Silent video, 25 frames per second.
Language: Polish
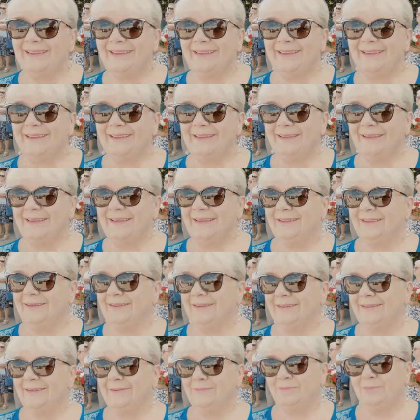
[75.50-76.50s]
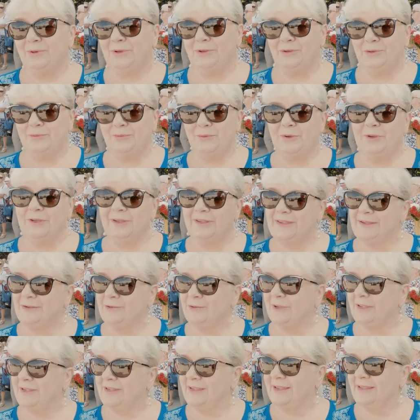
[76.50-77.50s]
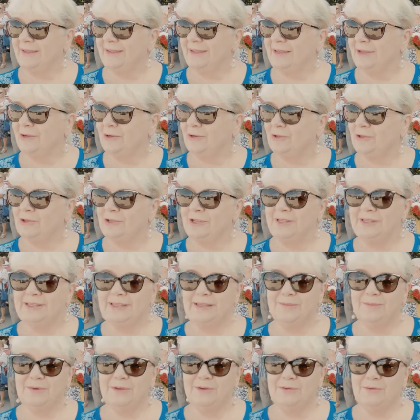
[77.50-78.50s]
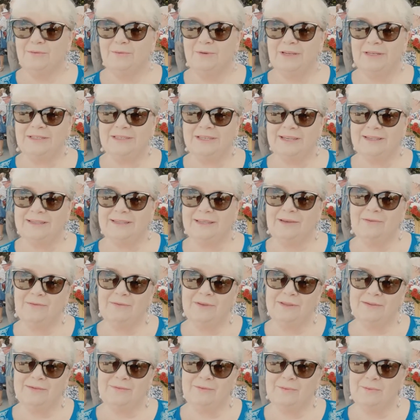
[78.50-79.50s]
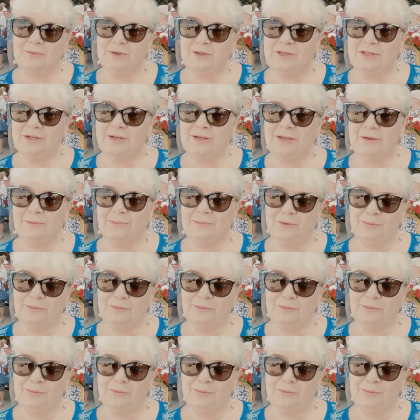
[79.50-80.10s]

e, setnej rocznicy Bitwy Warszawskiej, więc wymyśli,